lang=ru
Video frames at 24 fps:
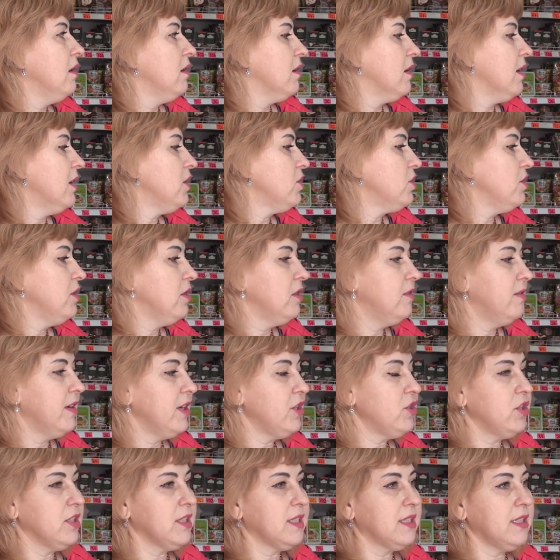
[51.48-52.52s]
Каждые два
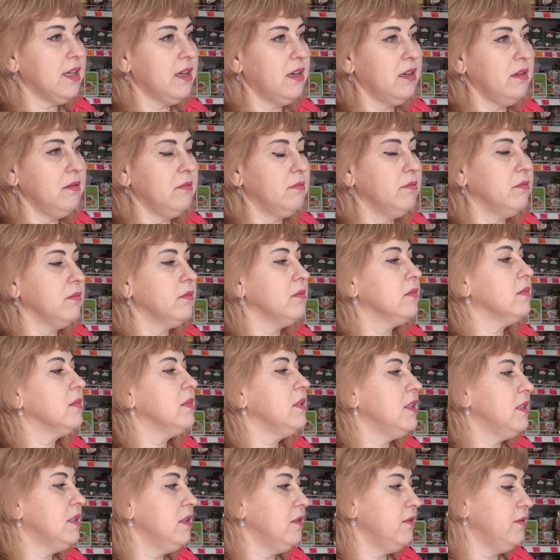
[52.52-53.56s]
часа
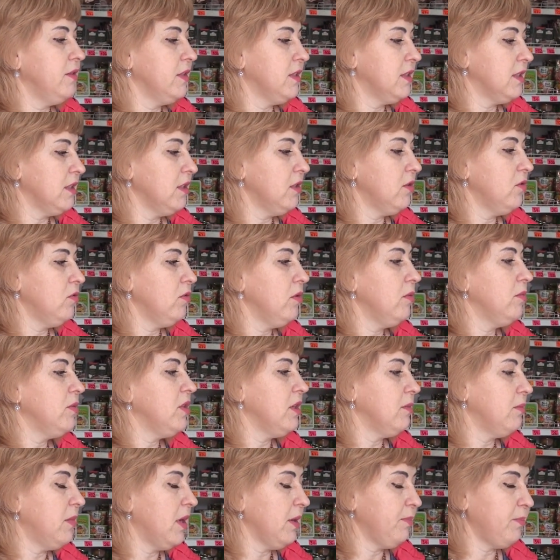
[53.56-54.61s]
дезинфицируем,
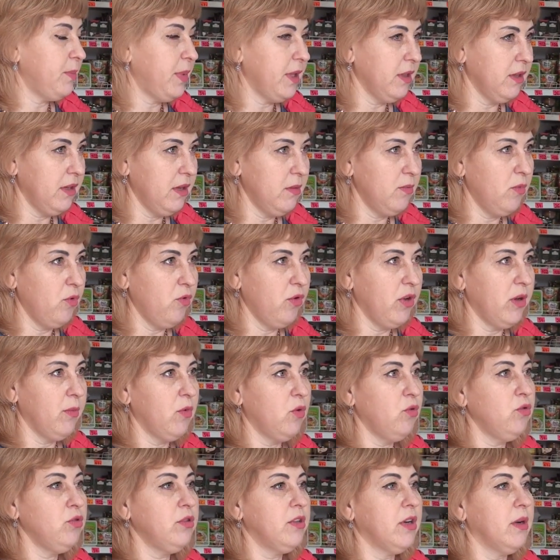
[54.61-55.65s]
полы моем.
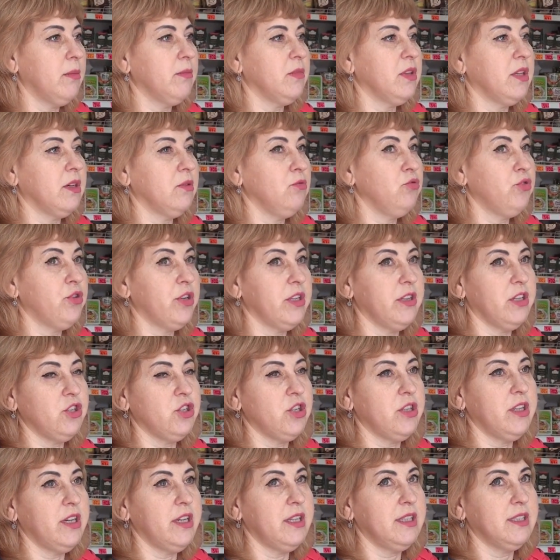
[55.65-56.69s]
Утром, утро
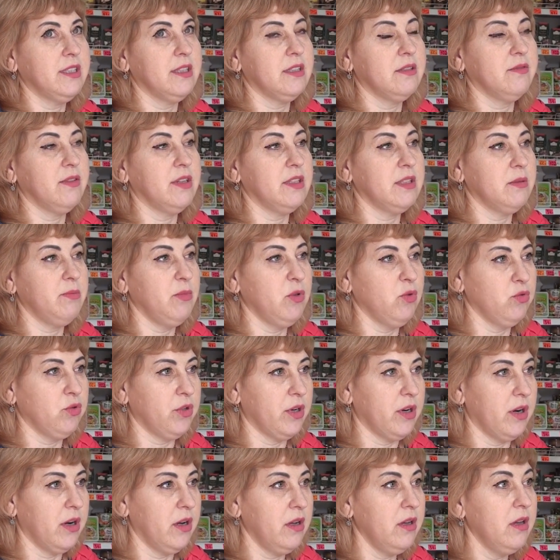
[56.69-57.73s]
начинается с 8
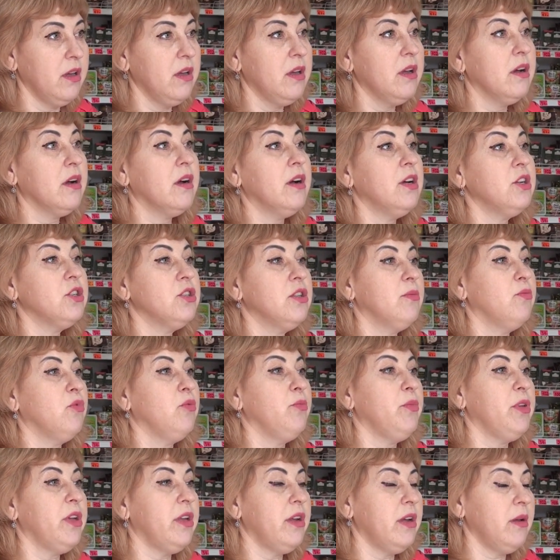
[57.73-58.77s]
утра. Каждому
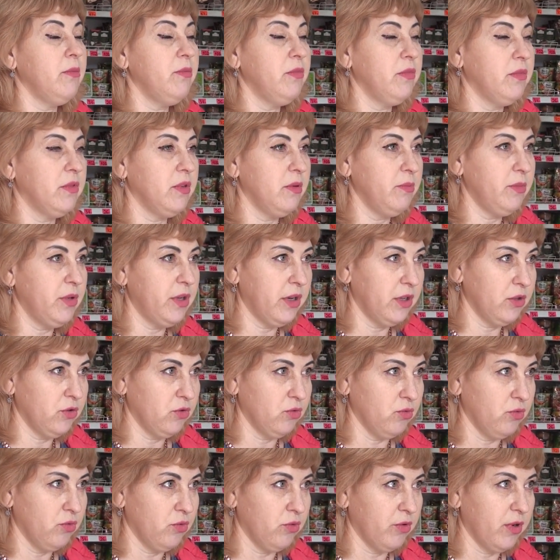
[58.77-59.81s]
меряем
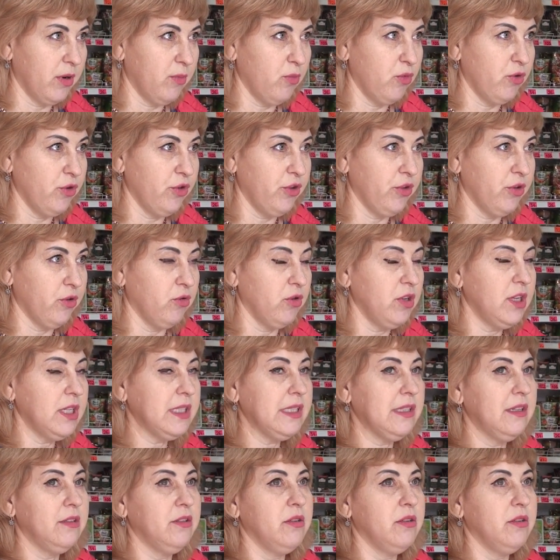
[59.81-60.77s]
температуру работнику. Если